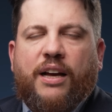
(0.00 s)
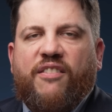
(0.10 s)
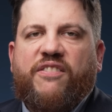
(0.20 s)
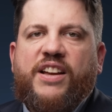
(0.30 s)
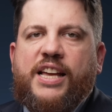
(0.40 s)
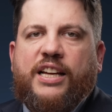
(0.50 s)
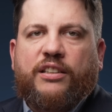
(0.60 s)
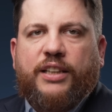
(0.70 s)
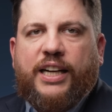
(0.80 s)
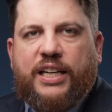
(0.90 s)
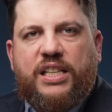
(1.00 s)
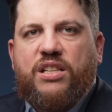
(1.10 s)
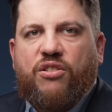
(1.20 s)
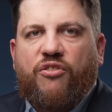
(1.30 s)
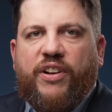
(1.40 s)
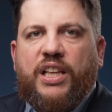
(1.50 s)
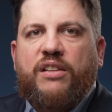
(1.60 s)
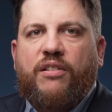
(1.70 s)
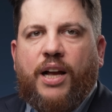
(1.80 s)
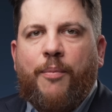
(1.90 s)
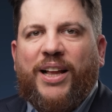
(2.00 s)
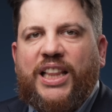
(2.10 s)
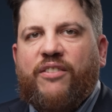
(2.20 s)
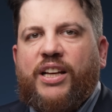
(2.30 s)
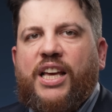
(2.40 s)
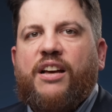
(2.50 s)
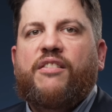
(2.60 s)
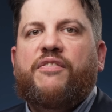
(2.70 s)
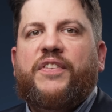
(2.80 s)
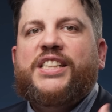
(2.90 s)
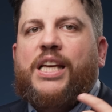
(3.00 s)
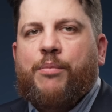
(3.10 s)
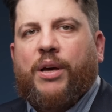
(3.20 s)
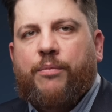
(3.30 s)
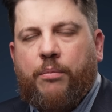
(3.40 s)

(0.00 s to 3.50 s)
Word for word: выиграл для российского военного командования время.